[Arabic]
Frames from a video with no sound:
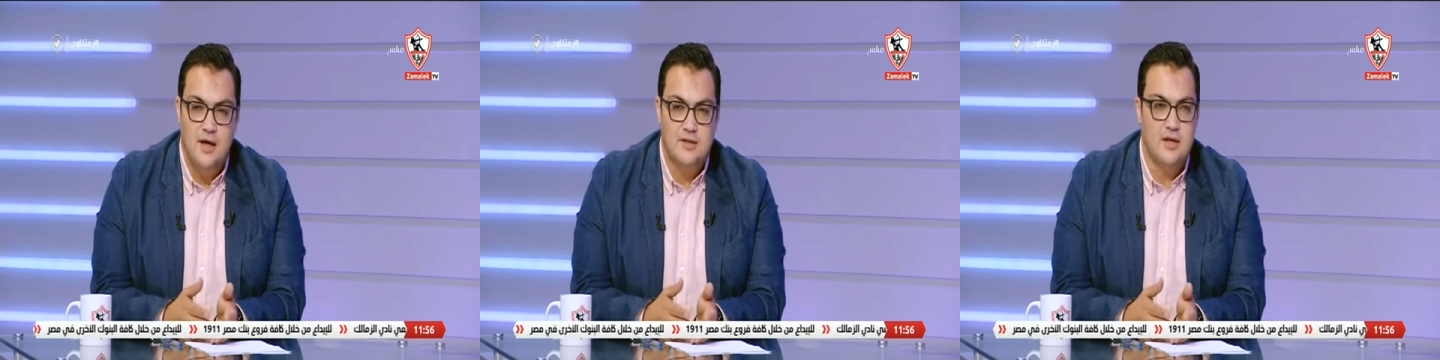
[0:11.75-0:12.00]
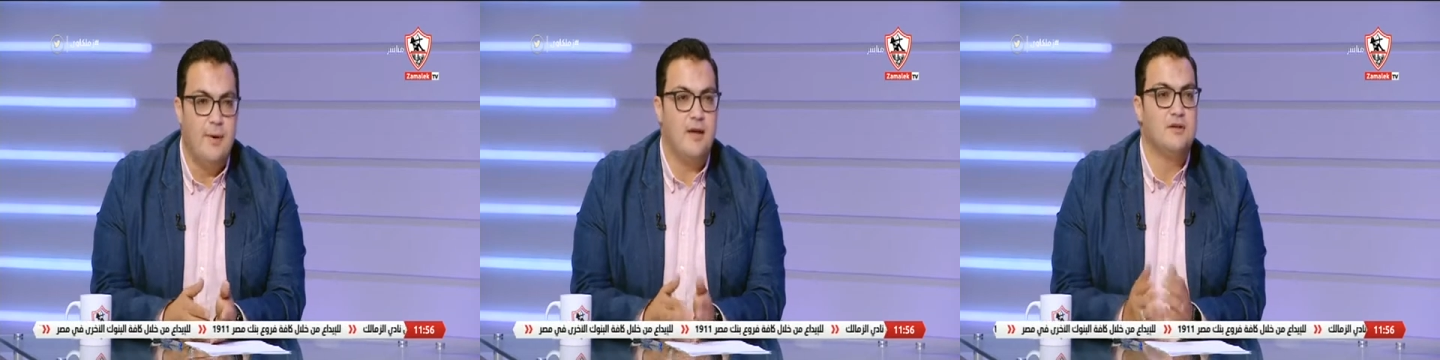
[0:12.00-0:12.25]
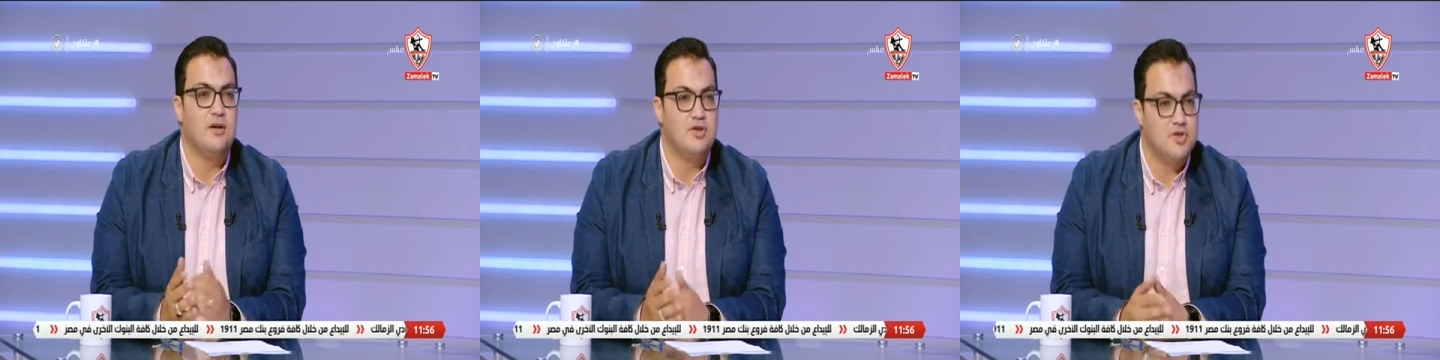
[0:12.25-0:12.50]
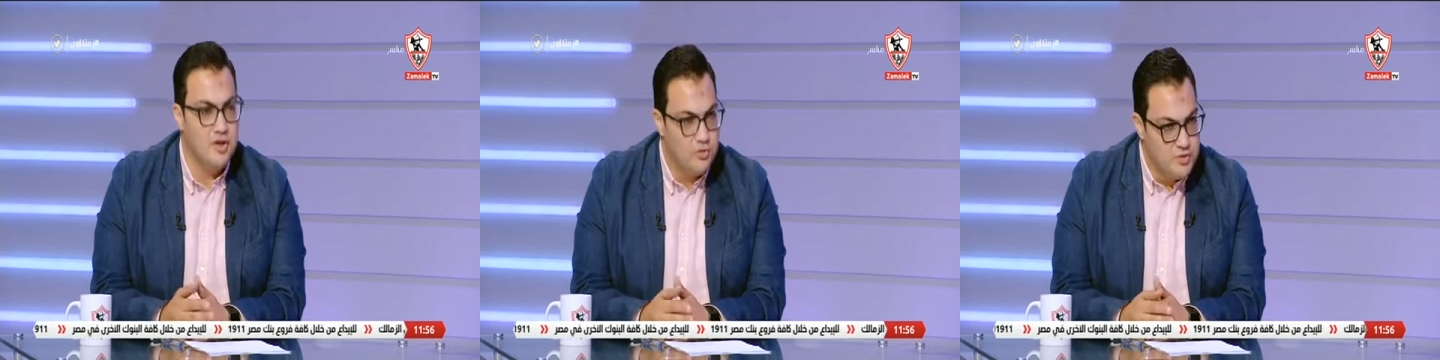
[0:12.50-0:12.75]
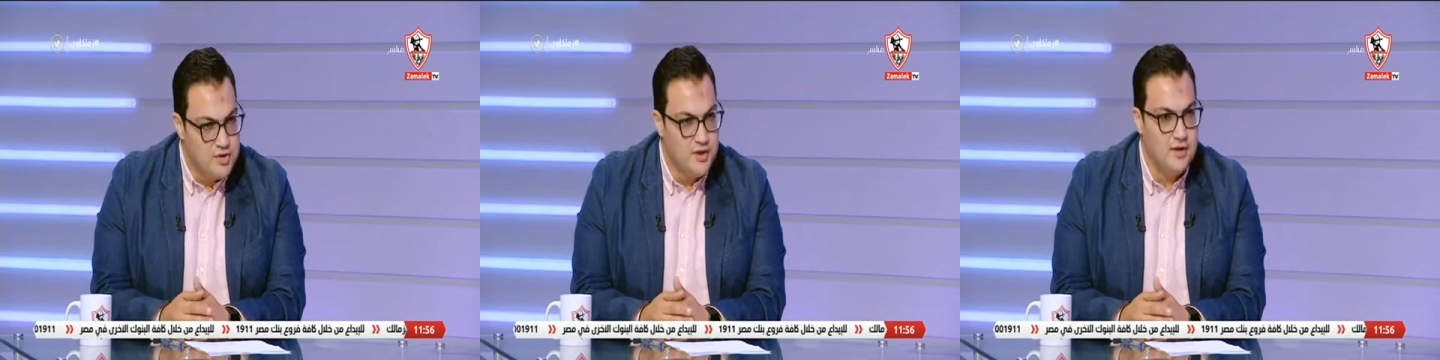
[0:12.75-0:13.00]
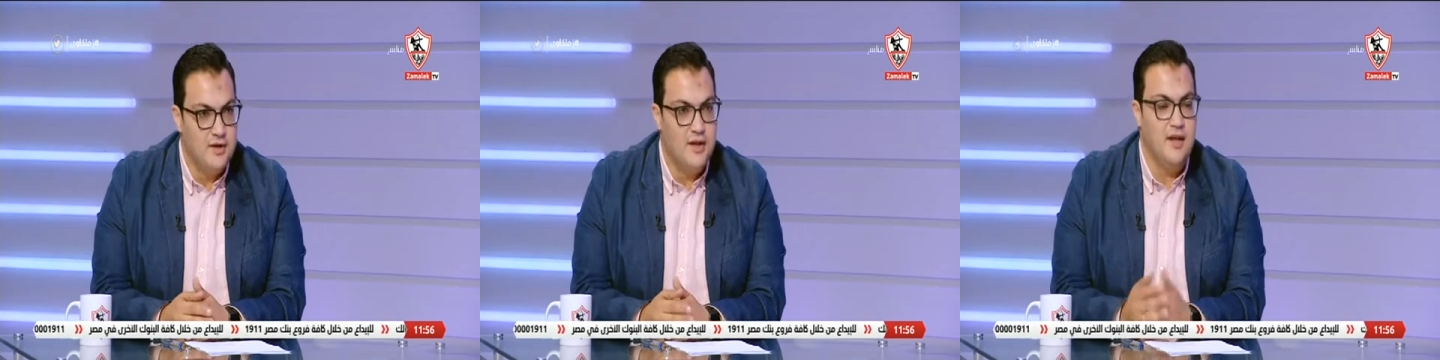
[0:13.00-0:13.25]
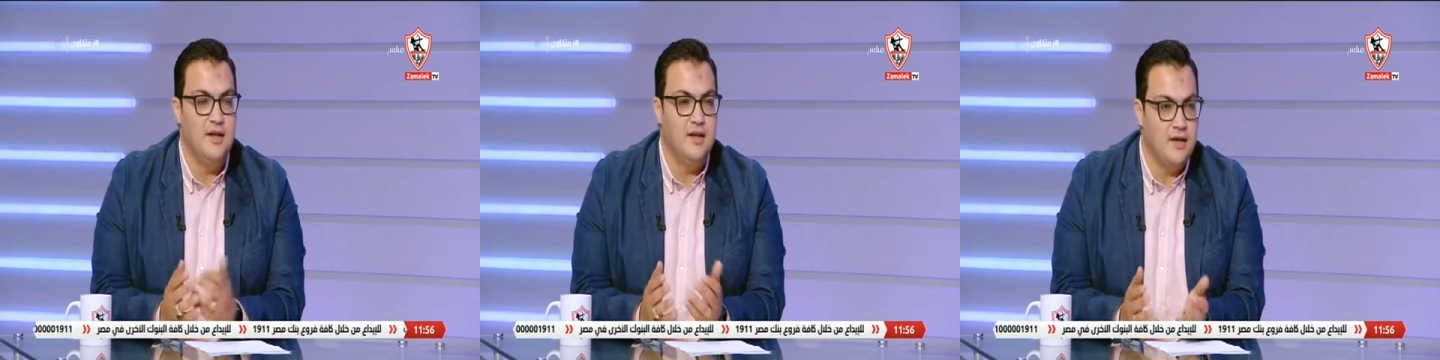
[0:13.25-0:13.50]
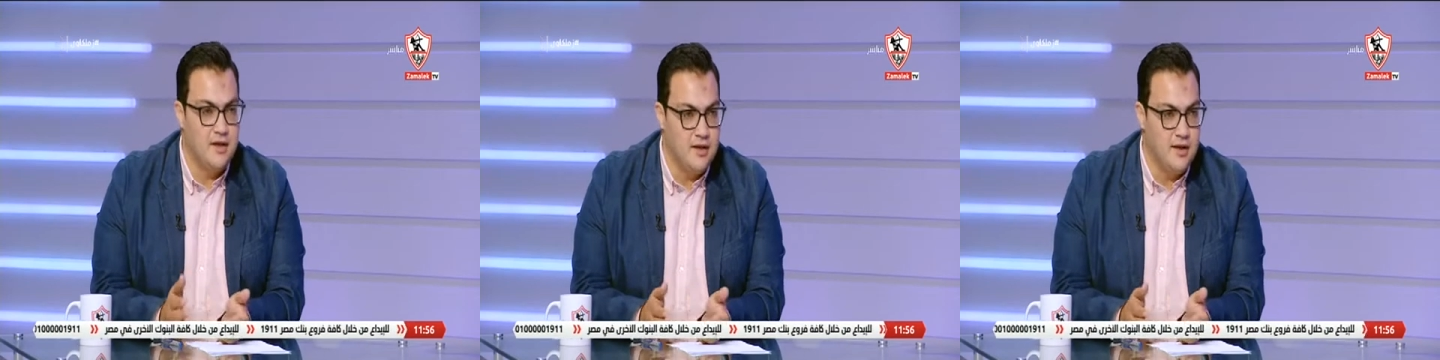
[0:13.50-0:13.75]
17 وصلنا للنهائي
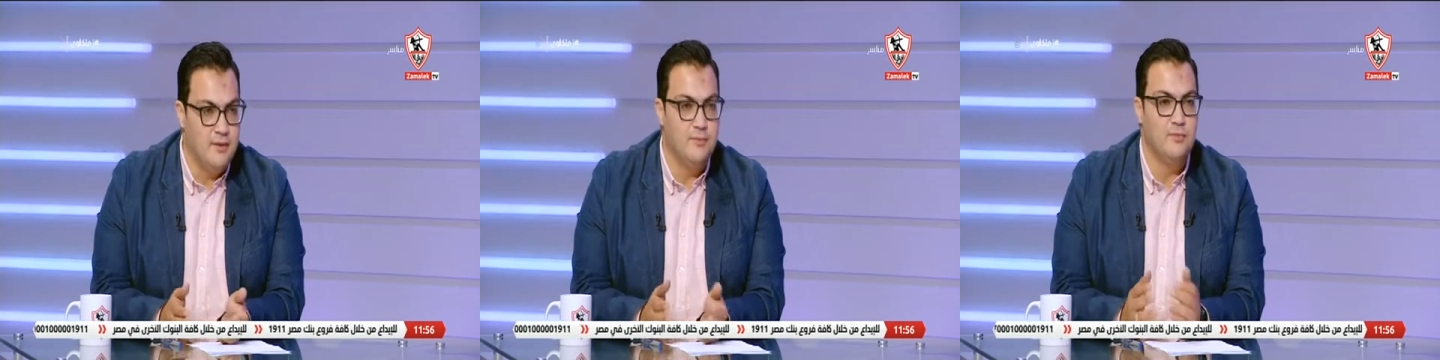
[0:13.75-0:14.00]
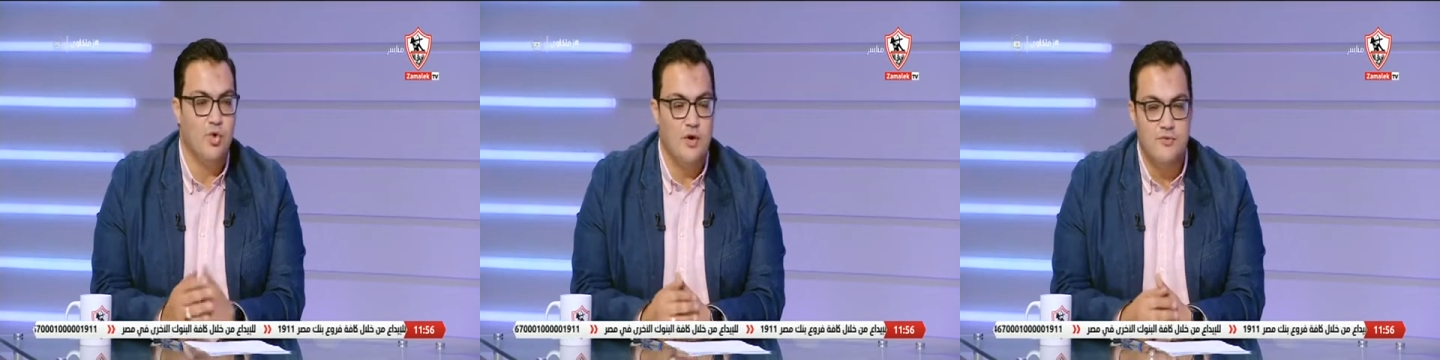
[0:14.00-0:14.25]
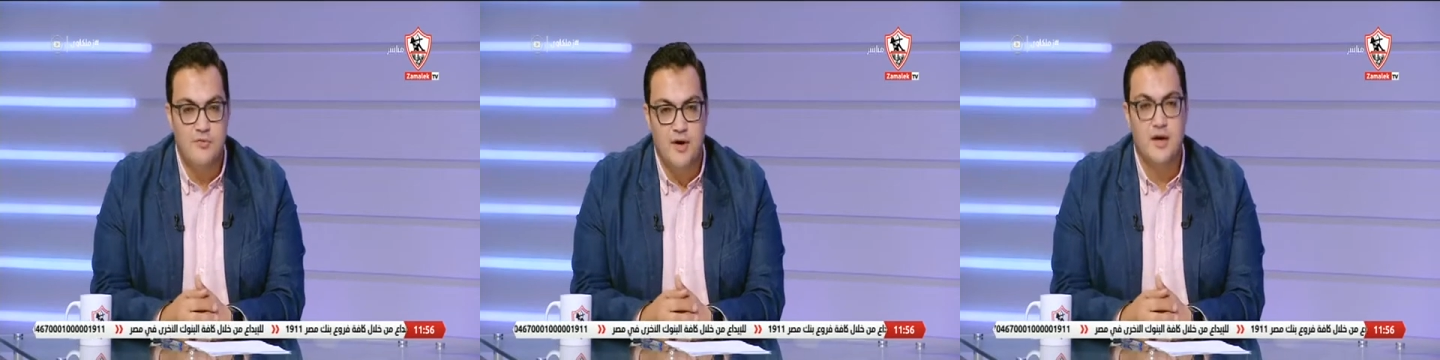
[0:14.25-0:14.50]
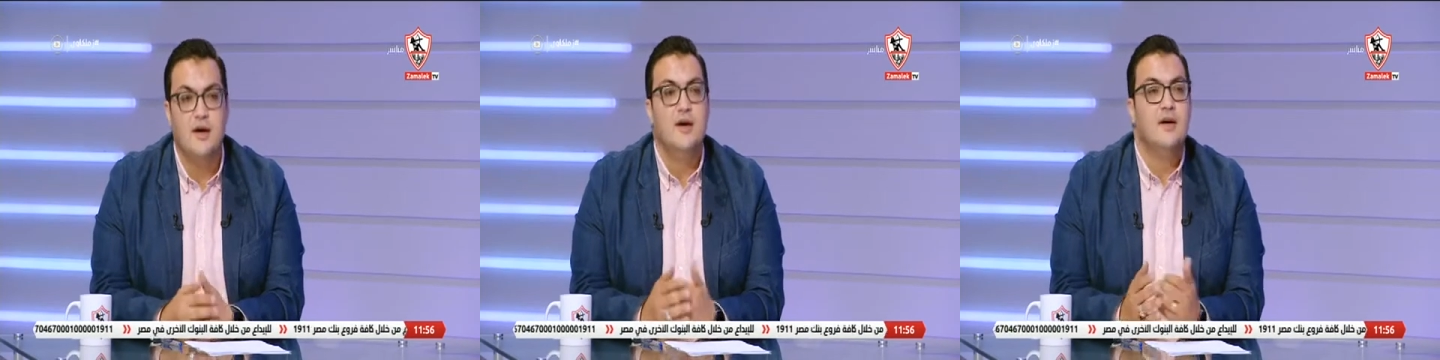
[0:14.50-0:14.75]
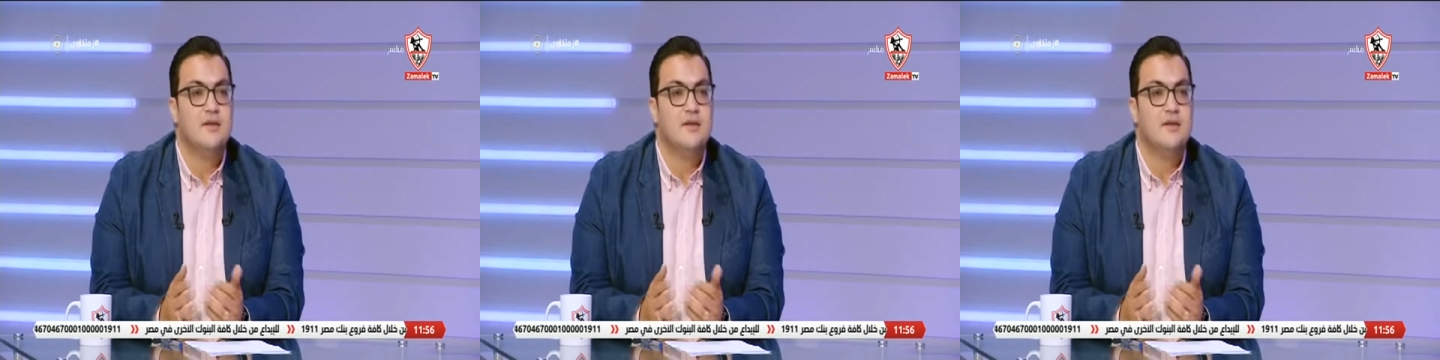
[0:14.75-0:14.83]
لكن لم نوفق